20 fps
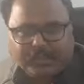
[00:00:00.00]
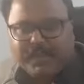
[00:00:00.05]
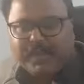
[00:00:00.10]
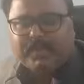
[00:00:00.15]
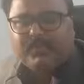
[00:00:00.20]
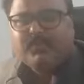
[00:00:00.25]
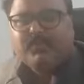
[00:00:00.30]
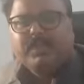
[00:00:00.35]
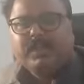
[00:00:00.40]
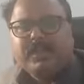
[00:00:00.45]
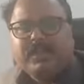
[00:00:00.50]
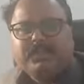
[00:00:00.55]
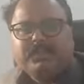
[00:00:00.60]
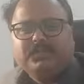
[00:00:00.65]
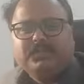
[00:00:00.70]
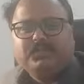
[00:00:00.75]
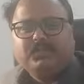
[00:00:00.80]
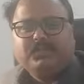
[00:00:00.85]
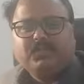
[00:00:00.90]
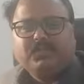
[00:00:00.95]
मैं कुणाल
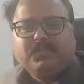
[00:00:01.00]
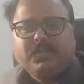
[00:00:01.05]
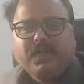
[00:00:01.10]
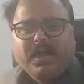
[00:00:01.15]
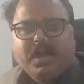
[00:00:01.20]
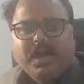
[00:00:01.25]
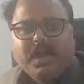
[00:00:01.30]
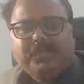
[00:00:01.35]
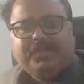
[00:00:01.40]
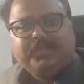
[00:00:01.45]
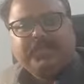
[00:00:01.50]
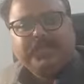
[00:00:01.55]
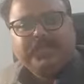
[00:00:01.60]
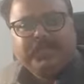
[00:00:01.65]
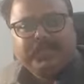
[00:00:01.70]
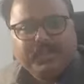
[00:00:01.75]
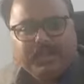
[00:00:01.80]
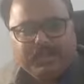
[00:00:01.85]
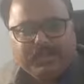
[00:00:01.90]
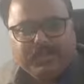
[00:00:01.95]
किशोर आपके
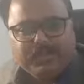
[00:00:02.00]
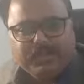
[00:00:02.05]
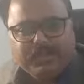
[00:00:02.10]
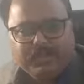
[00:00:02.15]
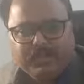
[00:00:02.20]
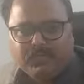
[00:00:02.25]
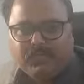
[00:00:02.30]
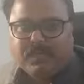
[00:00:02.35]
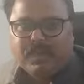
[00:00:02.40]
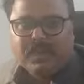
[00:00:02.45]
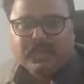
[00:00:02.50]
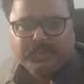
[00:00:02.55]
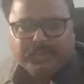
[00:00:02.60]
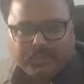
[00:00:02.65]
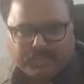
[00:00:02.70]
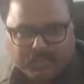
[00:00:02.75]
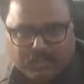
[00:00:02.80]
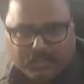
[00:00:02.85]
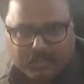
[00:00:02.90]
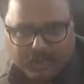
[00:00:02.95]
तरफ
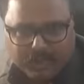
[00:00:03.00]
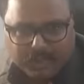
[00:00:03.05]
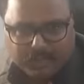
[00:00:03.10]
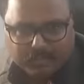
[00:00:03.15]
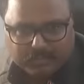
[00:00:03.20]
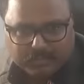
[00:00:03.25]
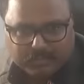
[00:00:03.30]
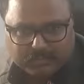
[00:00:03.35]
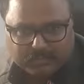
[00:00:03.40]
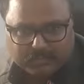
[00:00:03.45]
मुखातिब हो रहा हूं